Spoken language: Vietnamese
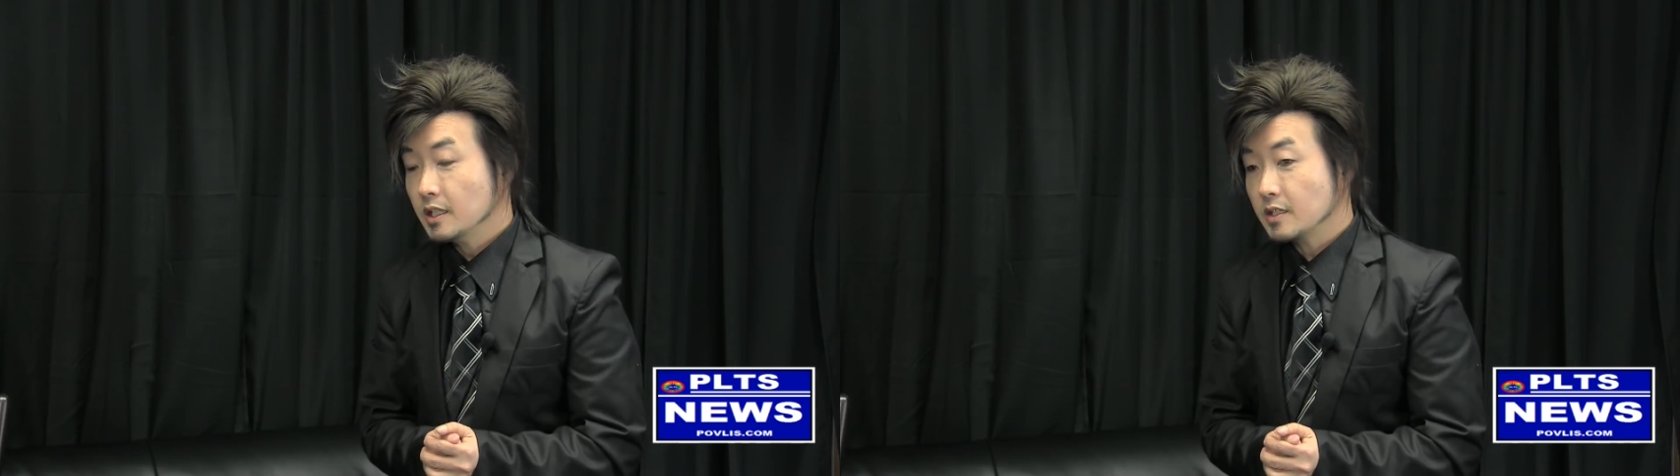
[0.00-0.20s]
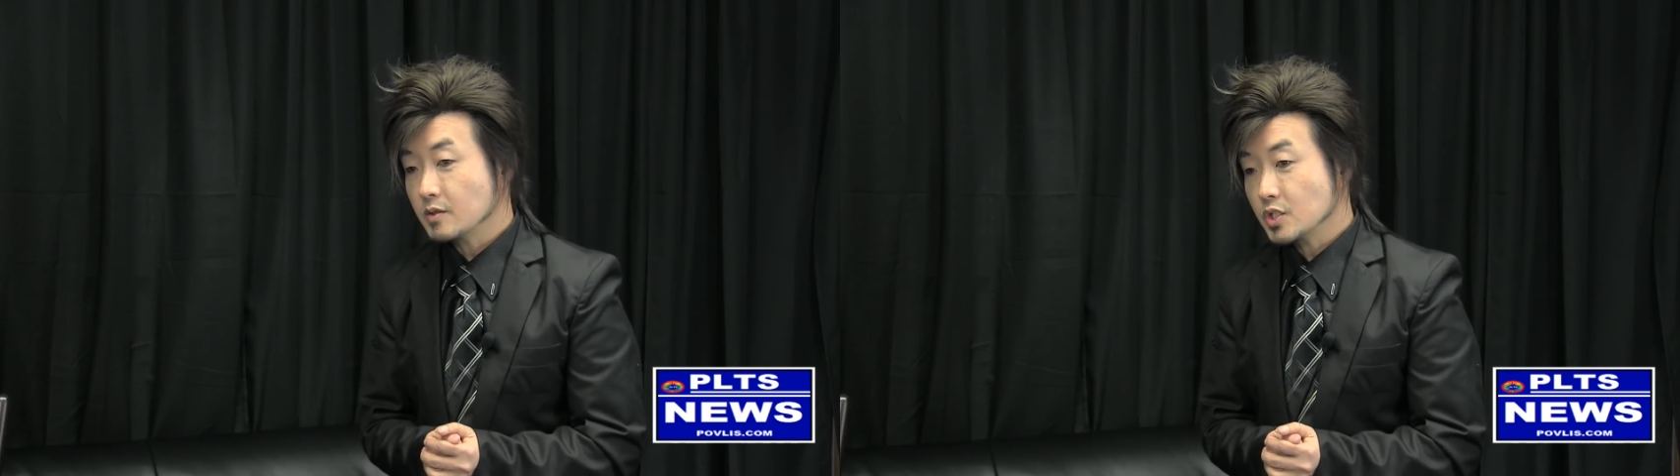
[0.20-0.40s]

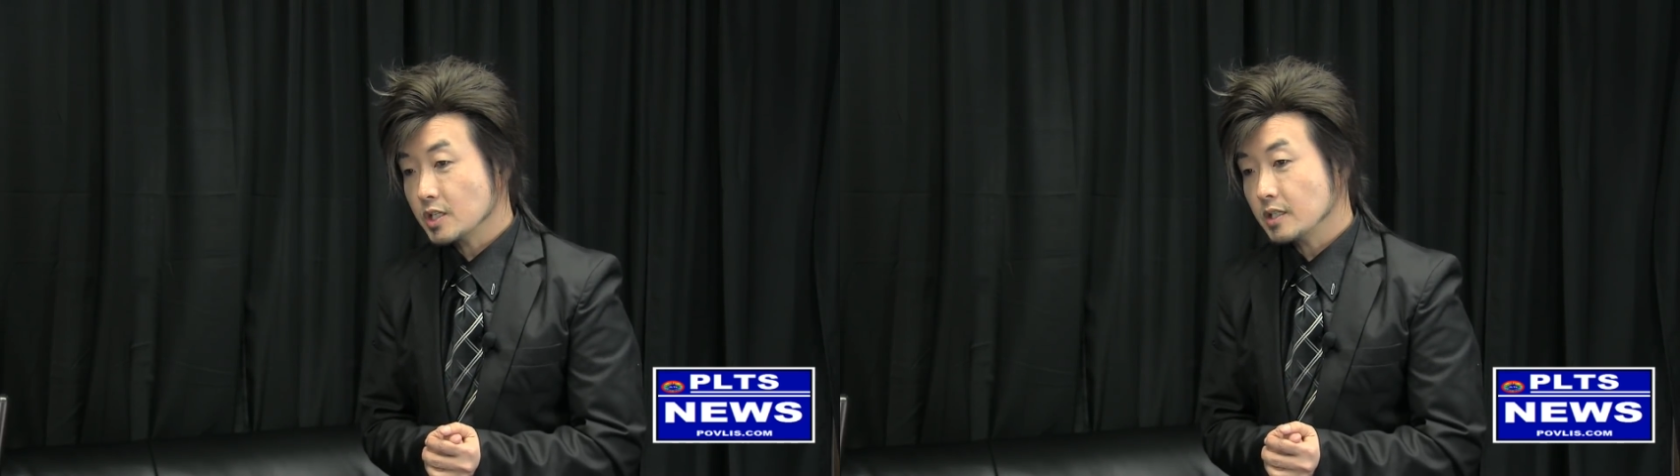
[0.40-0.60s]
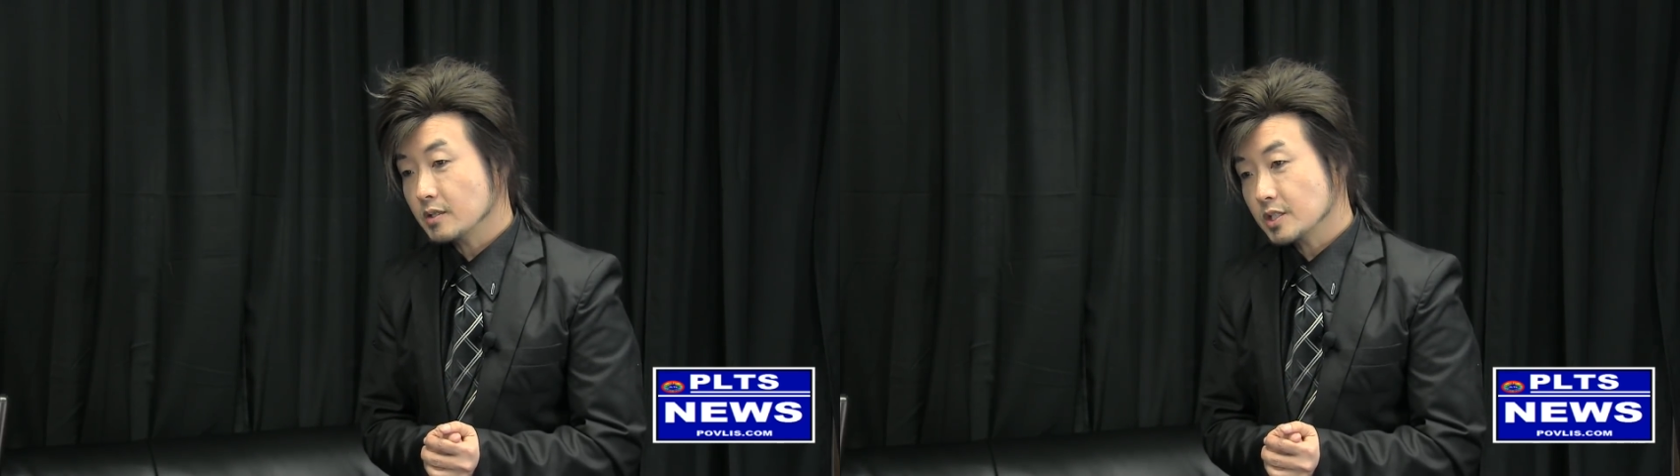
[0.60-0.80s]
nàng cổ
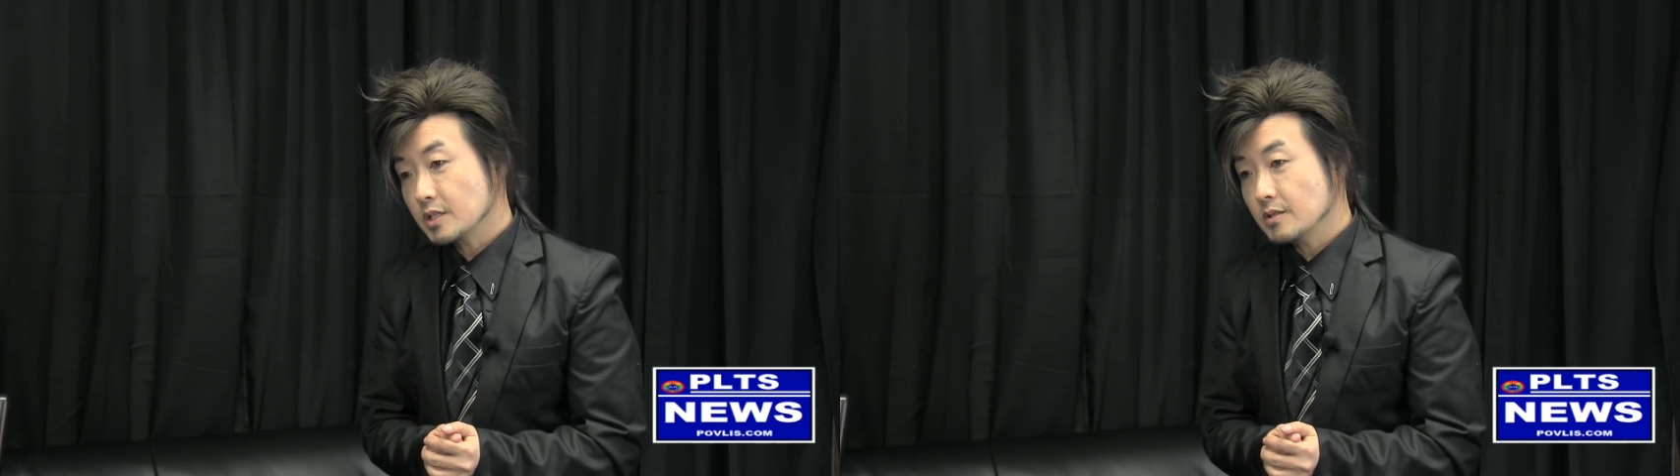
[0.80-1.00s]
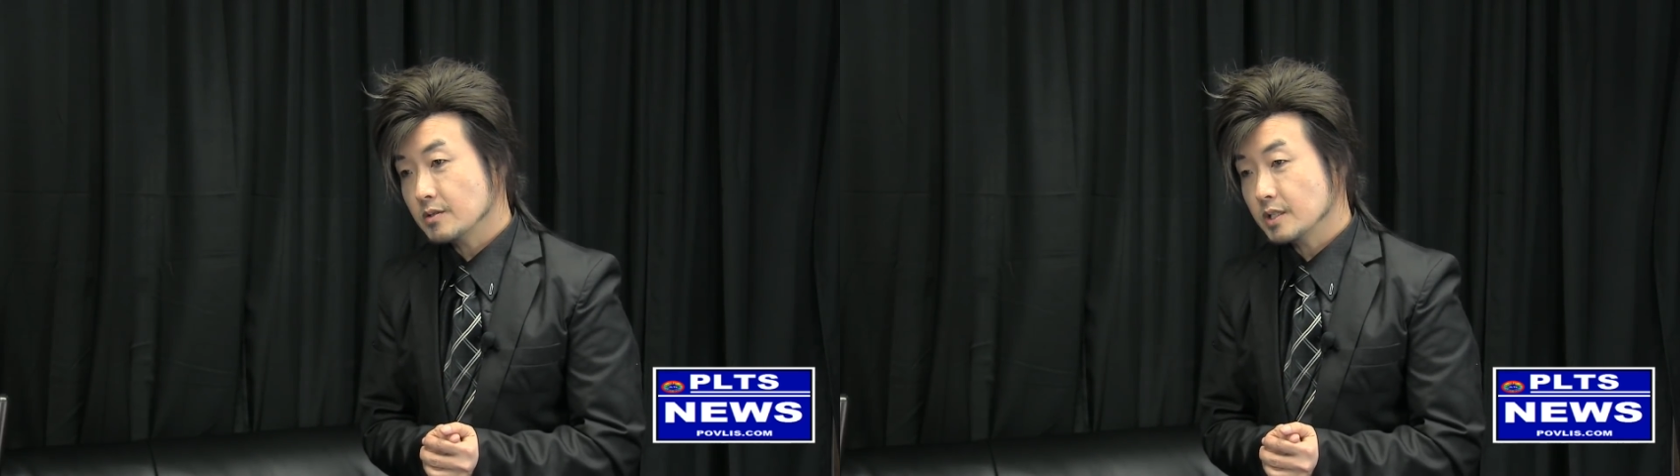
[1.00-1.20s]
chín nàng cổ
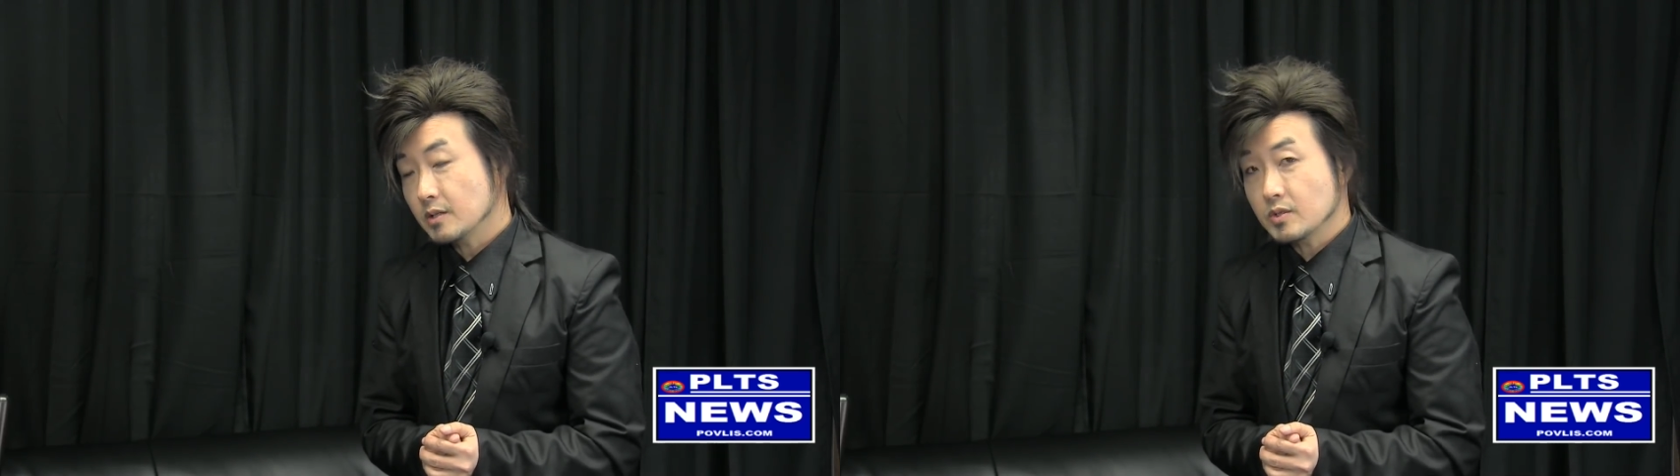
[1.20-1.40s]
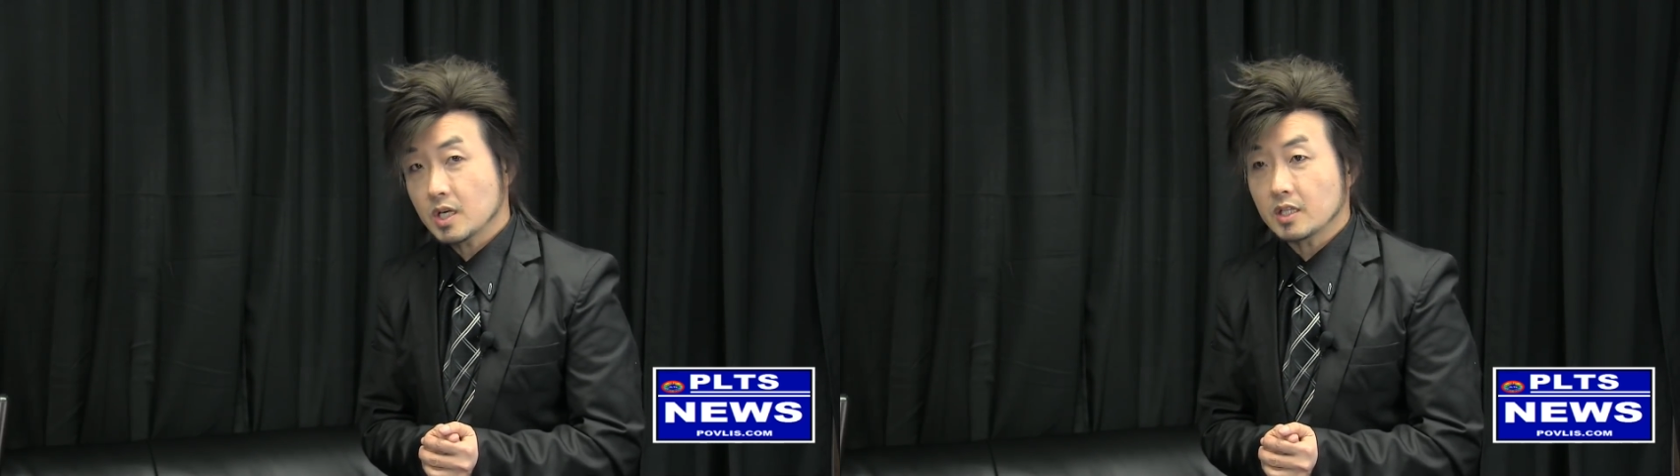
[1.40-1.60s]
trâu
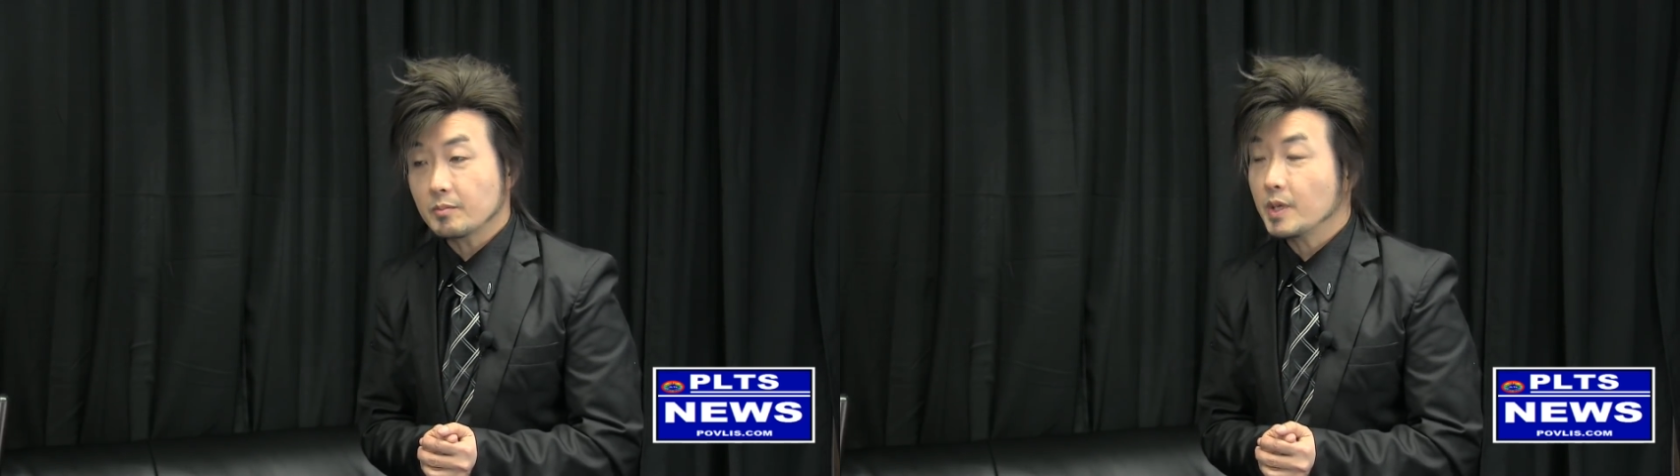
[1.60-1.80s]
nàng cổ sàn đây